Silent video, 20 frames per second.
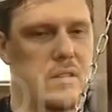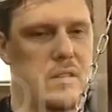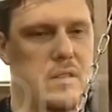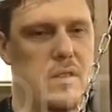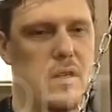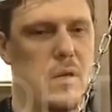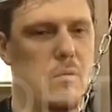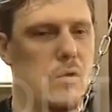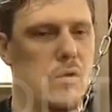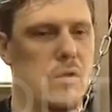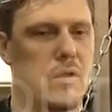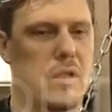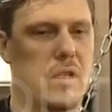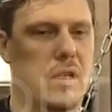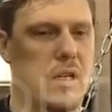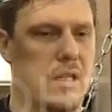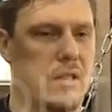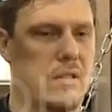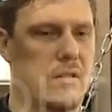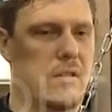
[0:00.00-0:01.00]
это не
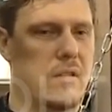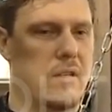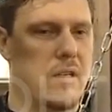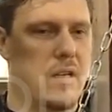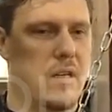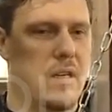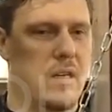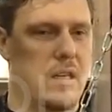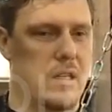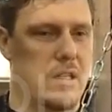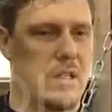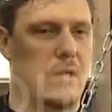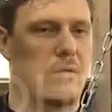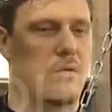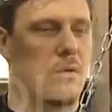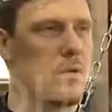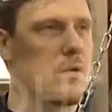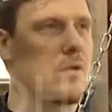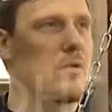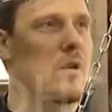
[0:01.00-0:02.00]
музыкант, хотя
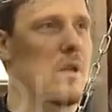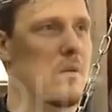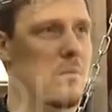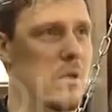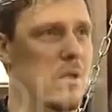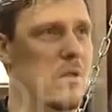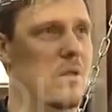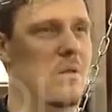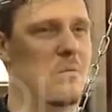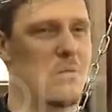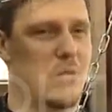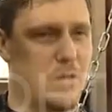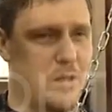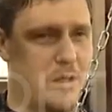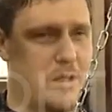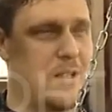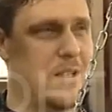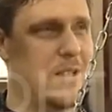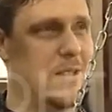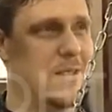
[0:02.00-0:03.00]
в то же время это и
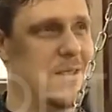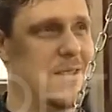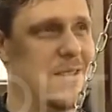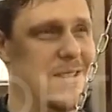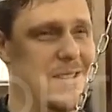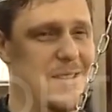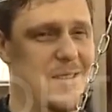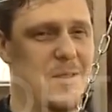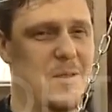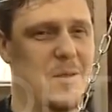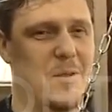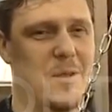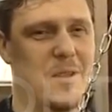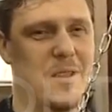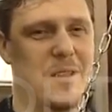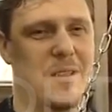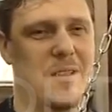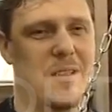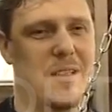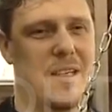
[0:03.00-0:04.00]
музыкант. Но
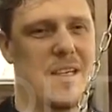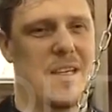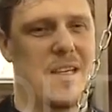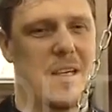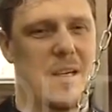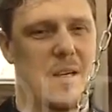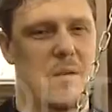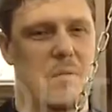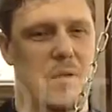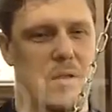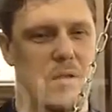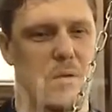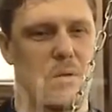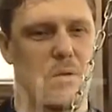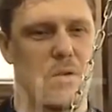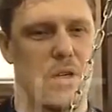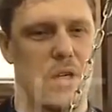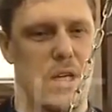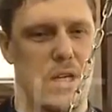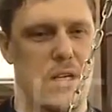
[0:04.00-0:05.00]
это
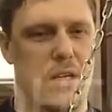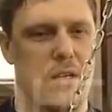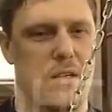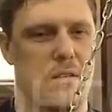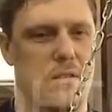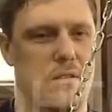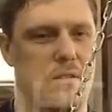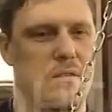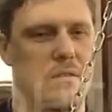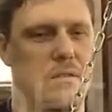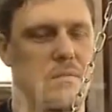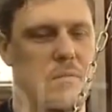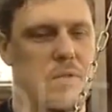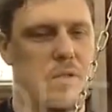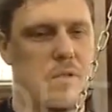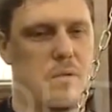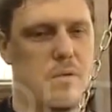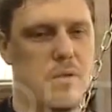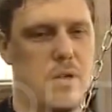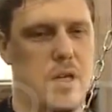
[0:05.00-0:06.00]
послушание,
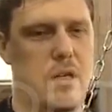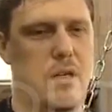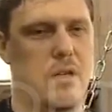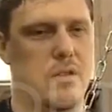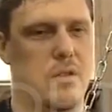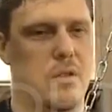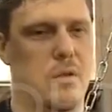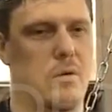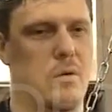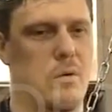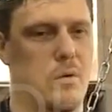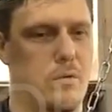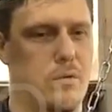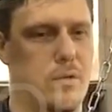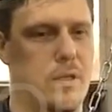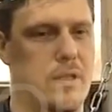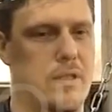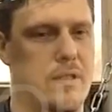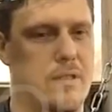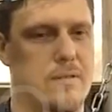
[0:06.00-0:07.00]
послушание
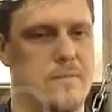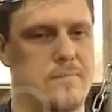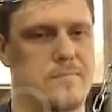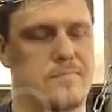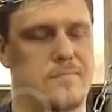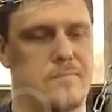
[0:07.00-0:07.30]
церковное.